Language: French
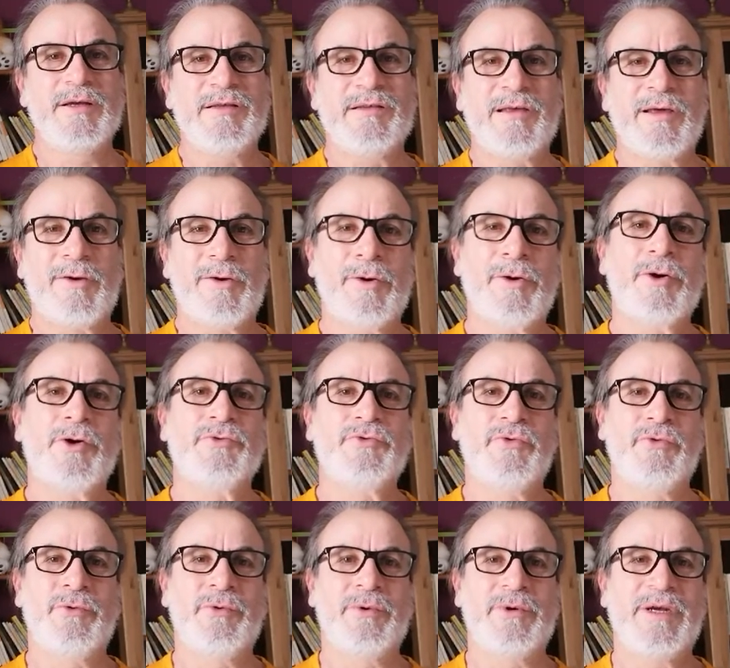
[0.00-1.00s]
C'est que
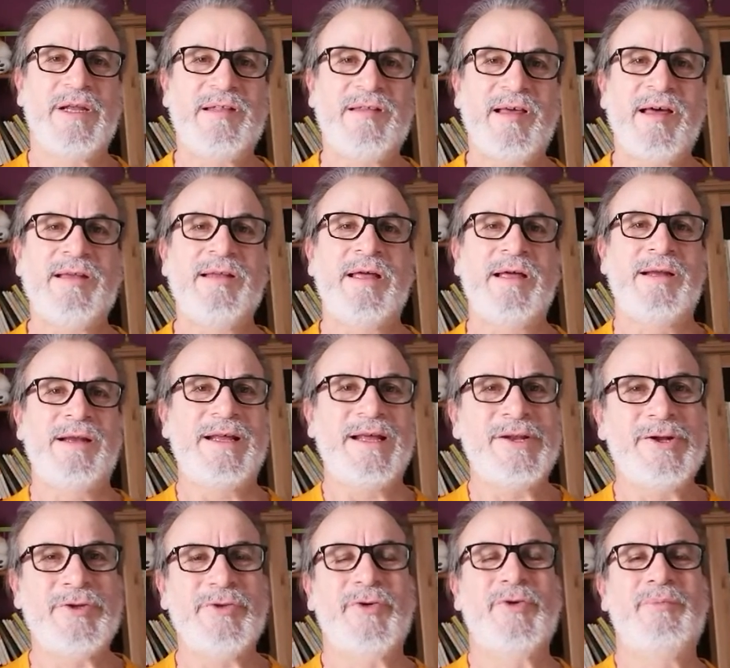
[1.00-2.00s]
quand euh, l'Éternel est
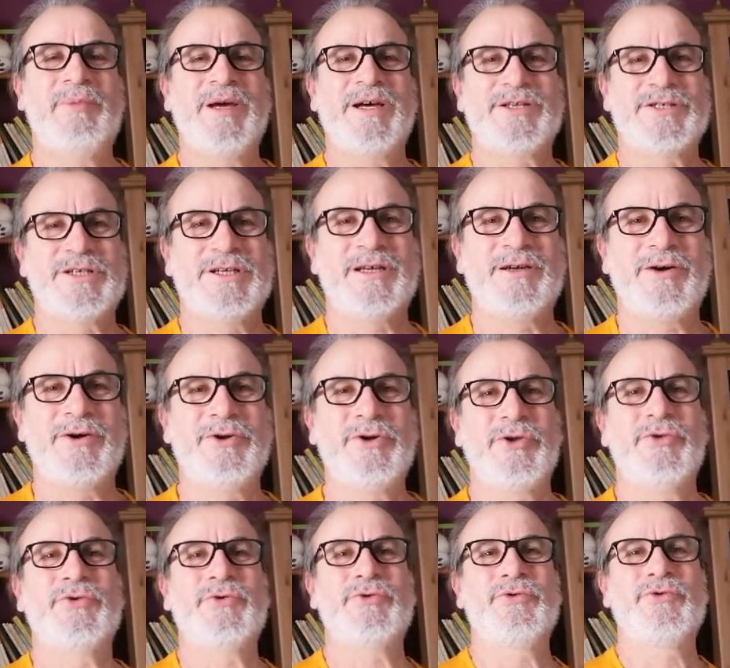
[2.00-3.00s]
notre berger, quand
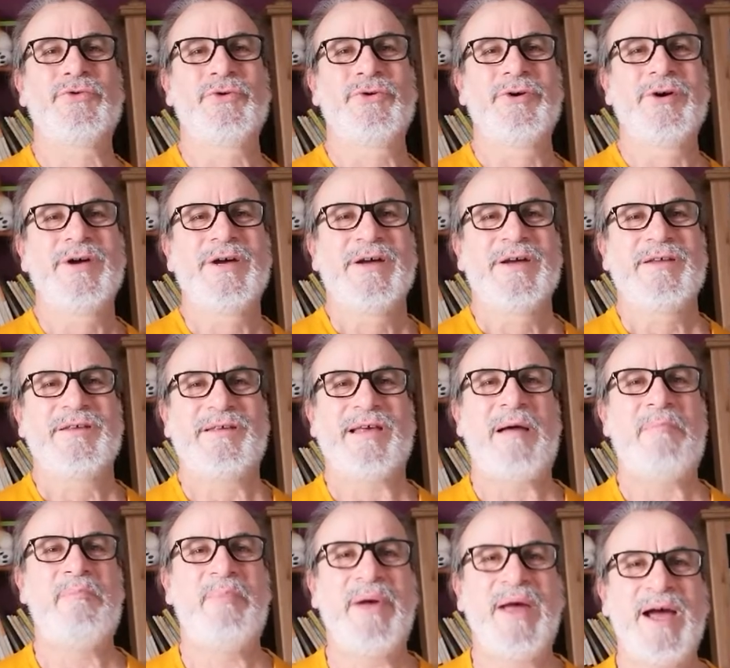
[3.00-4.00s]
notre Dieu, c'est
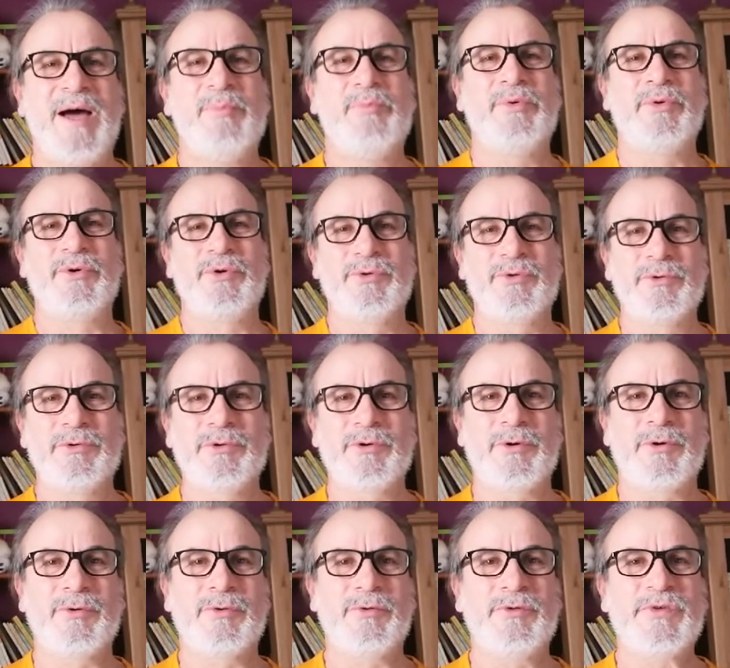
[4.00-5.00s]
un Père pour nous,
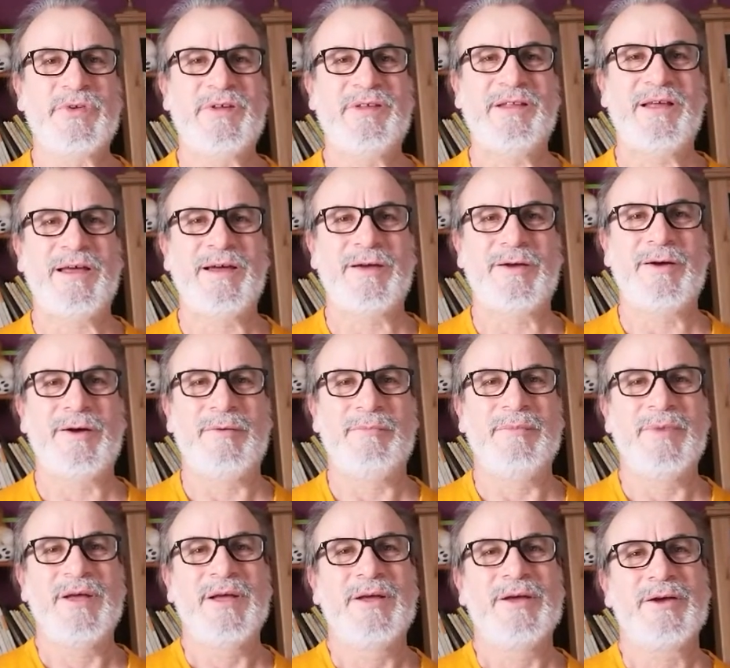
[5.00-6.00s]
qu'on considère
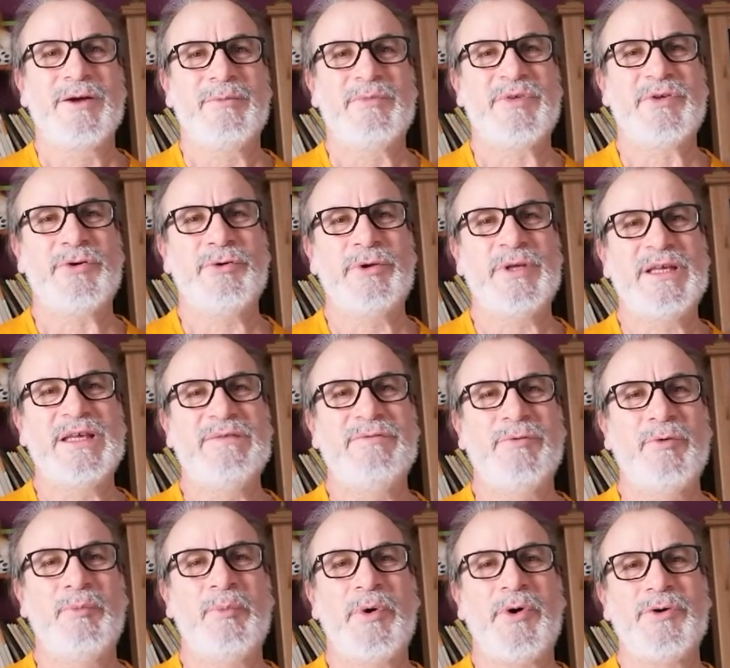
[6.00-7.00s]
comme, comme celui qui
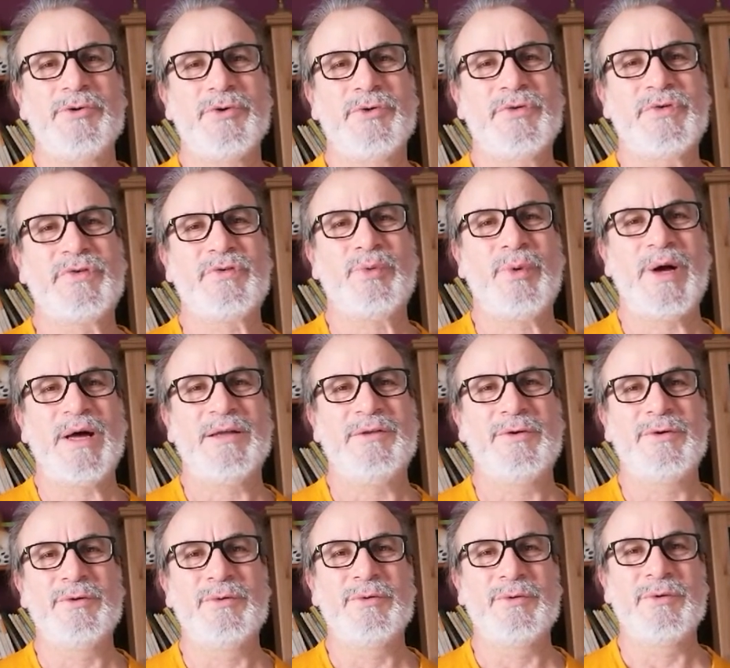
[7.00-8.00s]
veut prendre soin
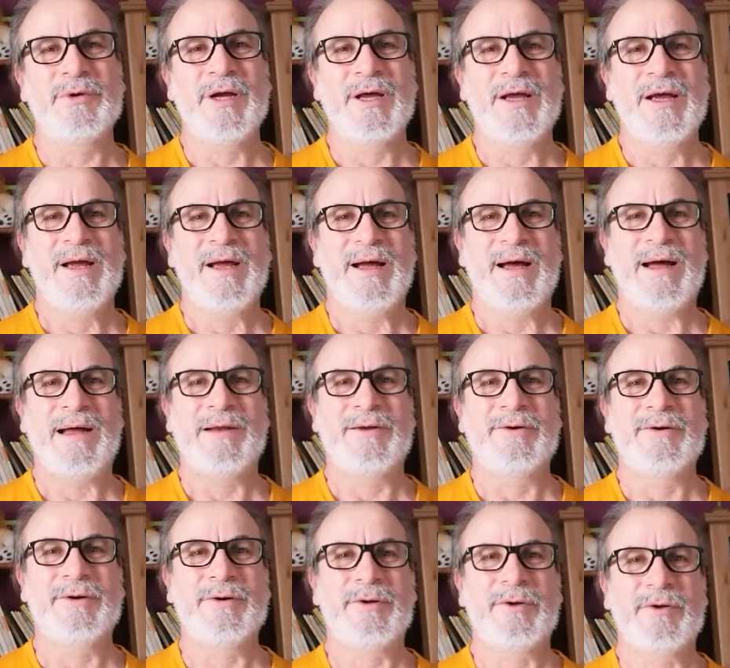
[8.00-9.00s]
de nous,
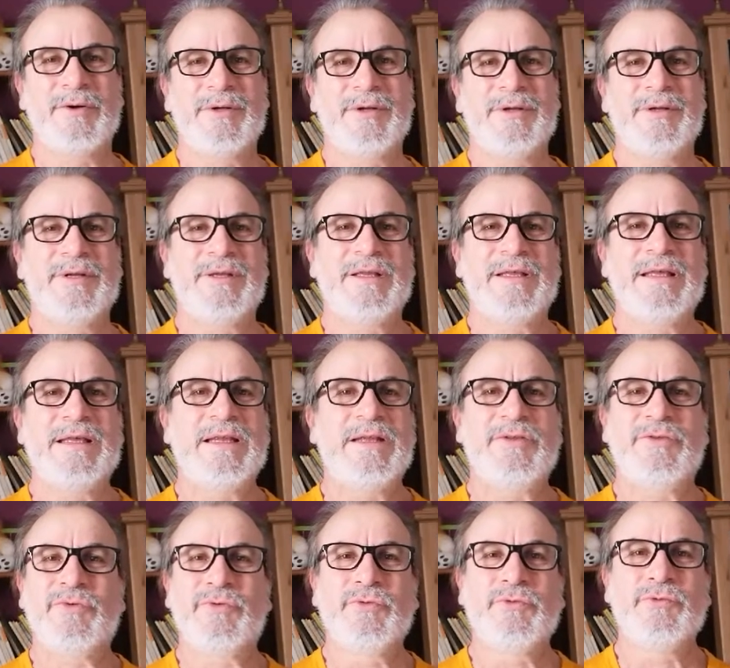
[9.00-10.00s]
alors il
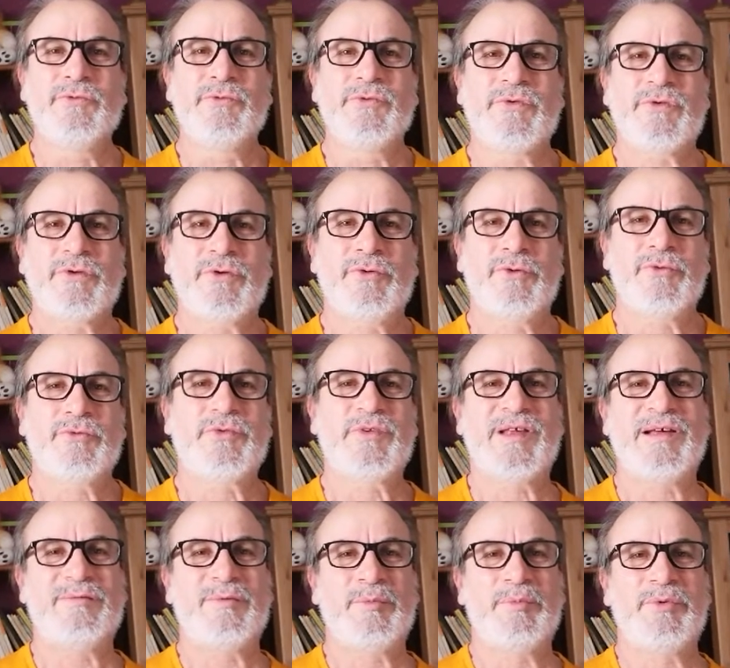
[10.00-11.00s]
est tout ce dont
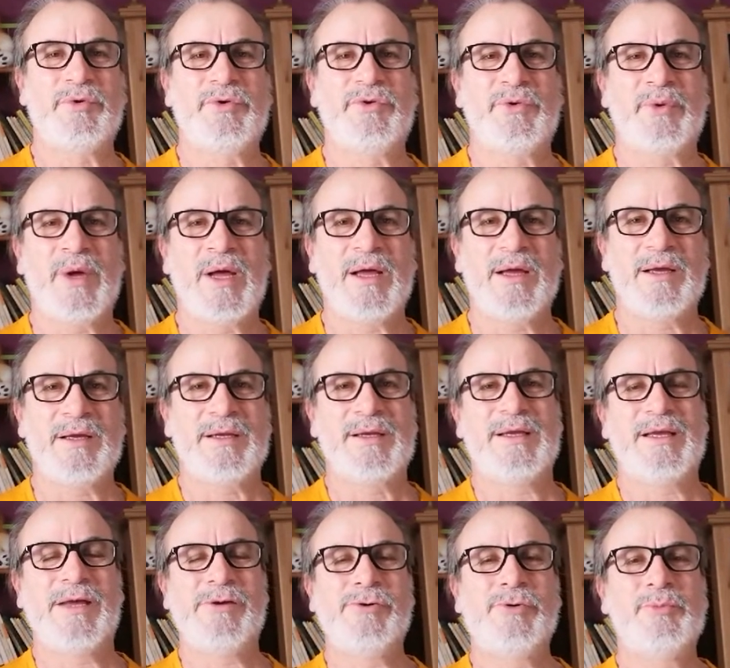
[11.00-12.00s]
nous avons besoin
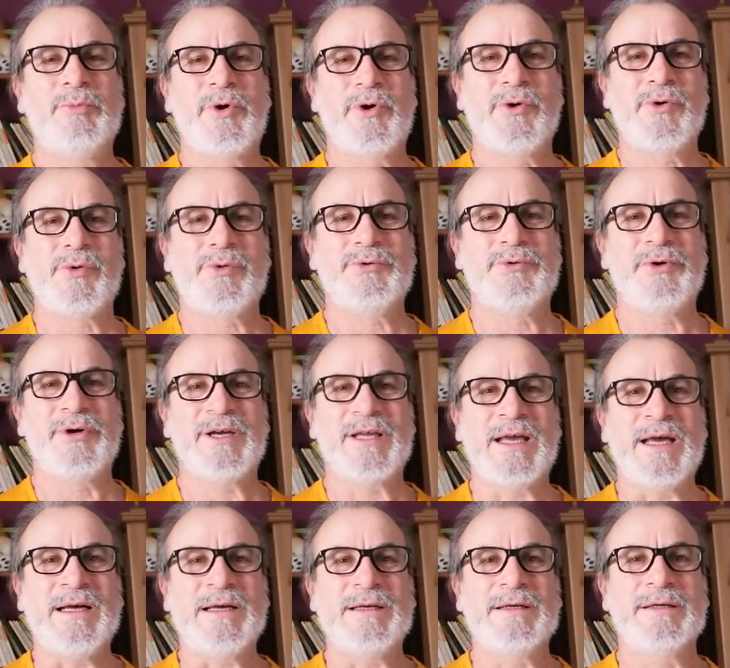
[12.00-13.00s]
et nous ne manquerons de
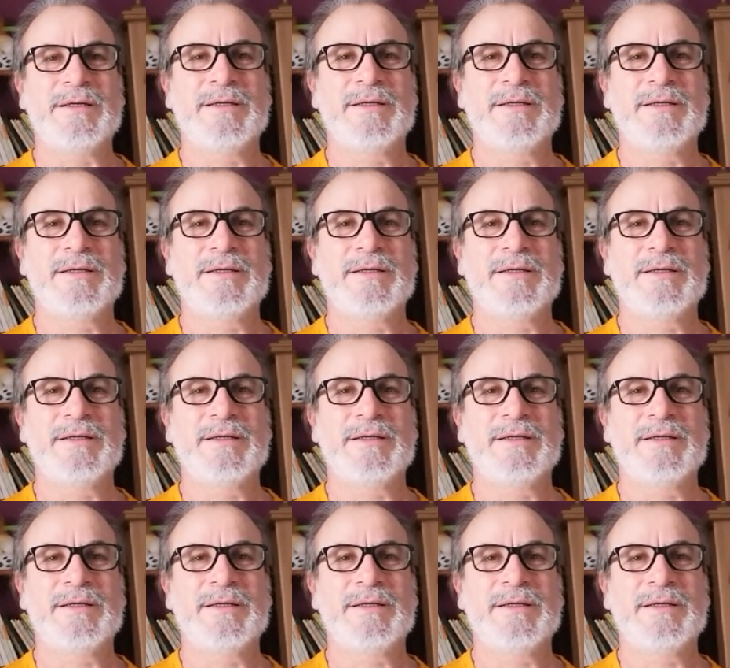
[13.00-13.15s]
rien.